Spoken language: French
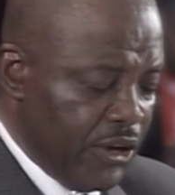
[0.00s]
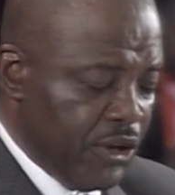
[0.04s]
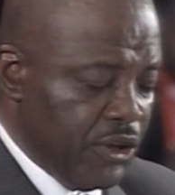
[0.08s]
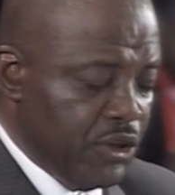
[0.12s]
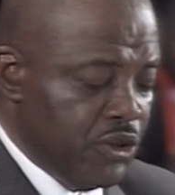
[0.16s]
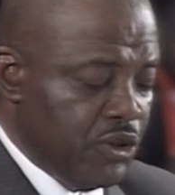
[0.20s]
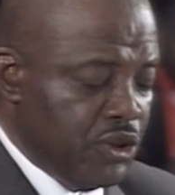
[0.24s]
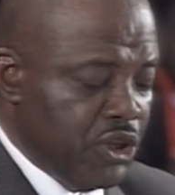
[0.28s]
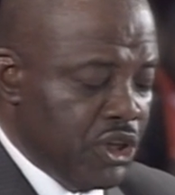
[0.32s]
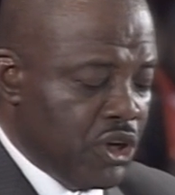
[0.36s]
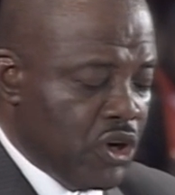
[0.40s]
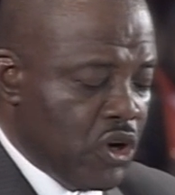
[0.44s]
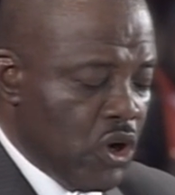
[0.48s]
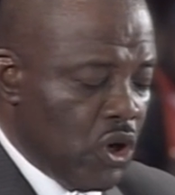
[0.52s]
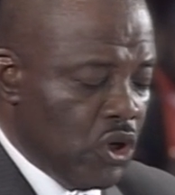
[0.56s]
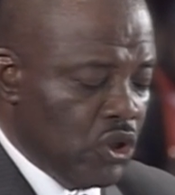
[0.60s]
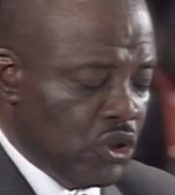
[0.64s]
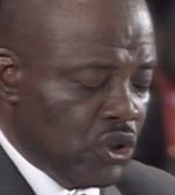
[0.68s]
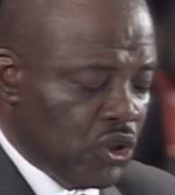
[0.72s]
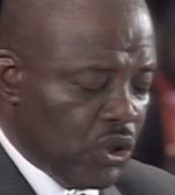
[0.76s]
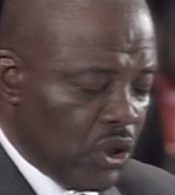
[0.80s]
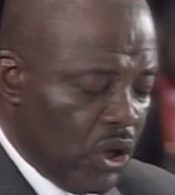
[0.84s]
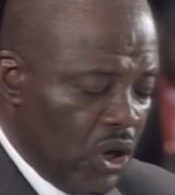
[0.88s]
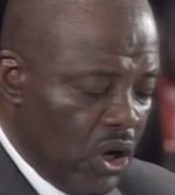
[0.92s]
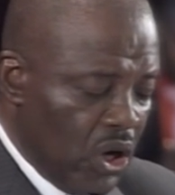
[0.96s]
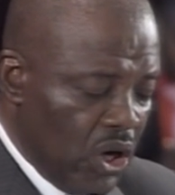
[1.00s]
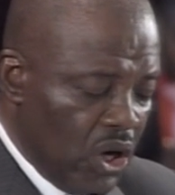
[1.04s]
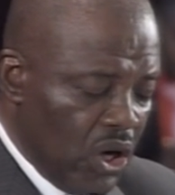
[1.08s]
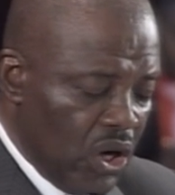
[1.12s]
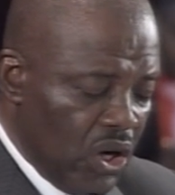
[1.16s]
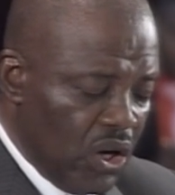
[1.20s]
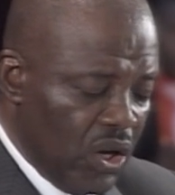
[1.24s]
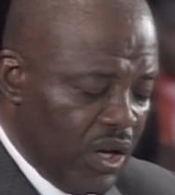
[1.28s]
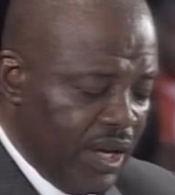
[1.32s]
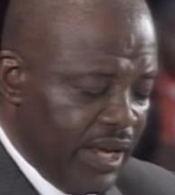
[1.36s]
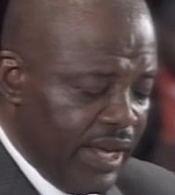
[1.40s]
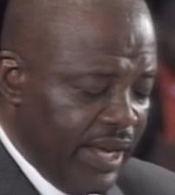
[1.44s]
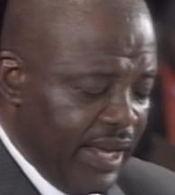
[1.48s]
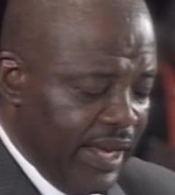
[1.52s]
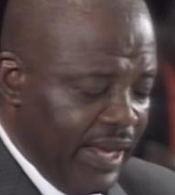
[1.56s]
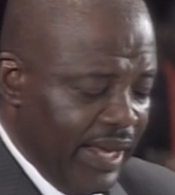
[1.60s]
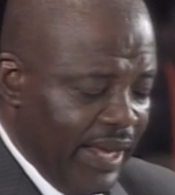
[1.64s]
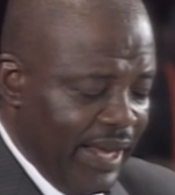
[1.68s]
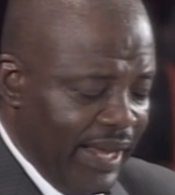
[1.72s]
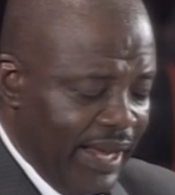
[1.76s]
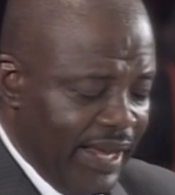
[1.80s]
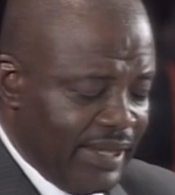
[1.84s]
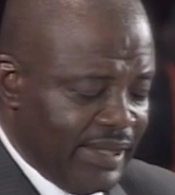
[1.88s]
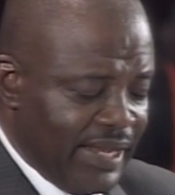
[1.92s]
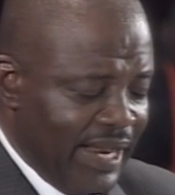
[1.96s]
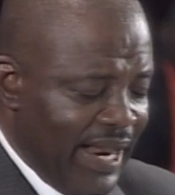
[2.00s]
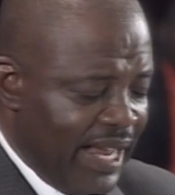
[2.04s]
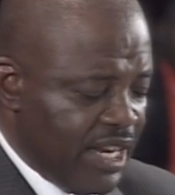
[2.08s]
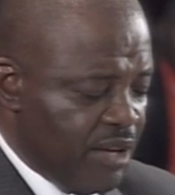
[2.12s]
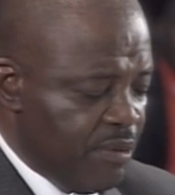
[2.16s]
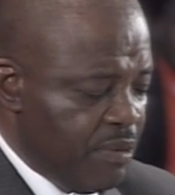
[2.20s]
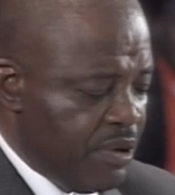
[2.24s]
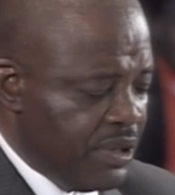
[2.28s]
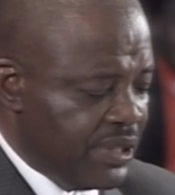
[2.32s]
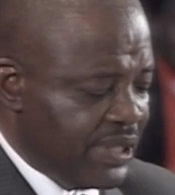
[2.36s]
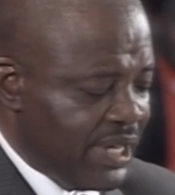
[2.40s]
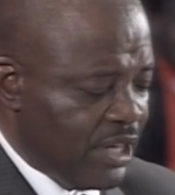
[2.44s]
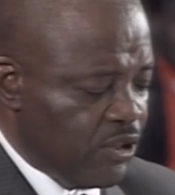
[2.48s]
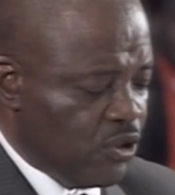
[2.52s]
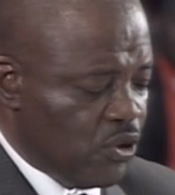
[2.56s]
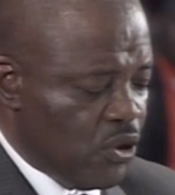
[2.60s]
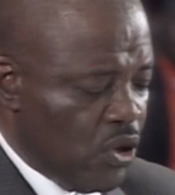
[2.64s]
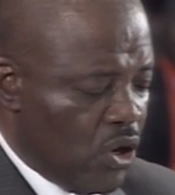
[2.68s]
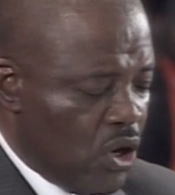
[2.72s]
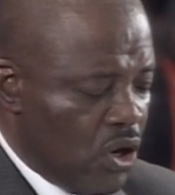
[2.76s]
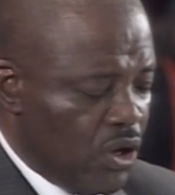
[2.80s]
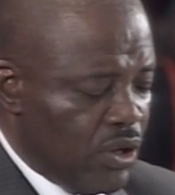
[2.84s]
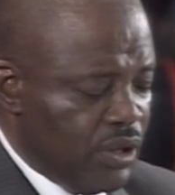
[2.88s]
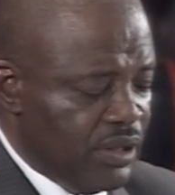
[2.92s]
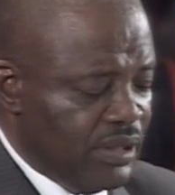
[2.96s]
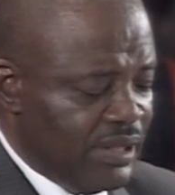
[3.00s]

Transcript: du contrôle et de l'administration de